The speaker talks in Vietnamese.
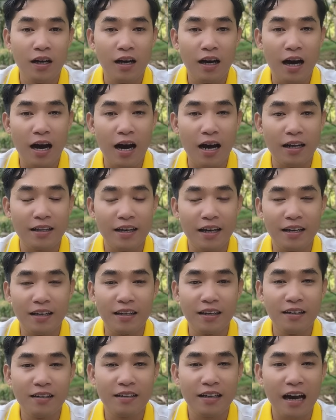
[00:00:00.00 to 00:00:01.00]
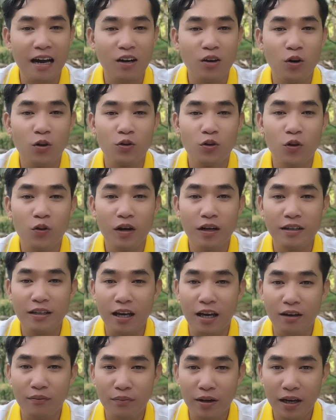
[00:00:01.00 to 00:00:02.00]
À, thì như các cô chú anh
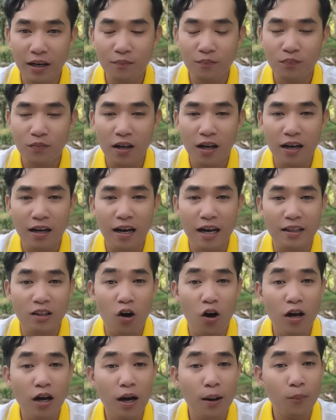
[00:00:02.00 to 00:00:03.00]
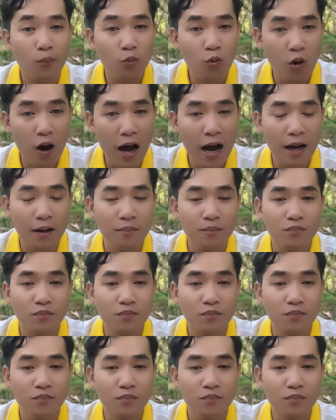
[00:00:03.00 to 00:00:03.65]
chị biết là tối hôm qua